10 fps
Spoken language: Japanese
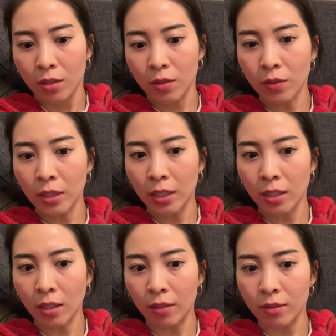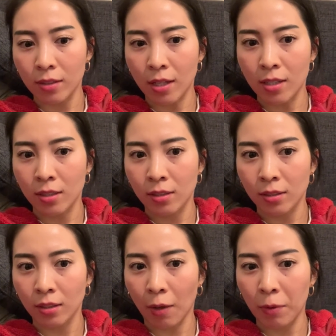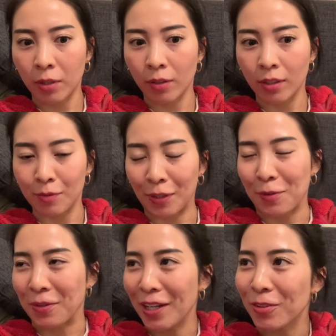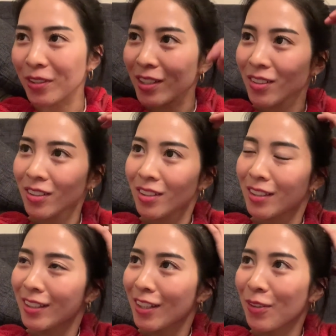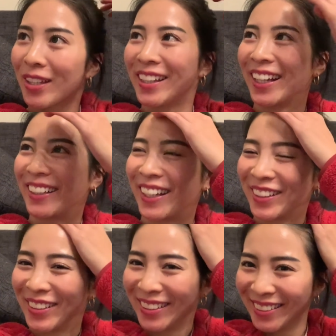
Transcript: そんなにたくさん食べたわけでまあでも結構昼食べたけど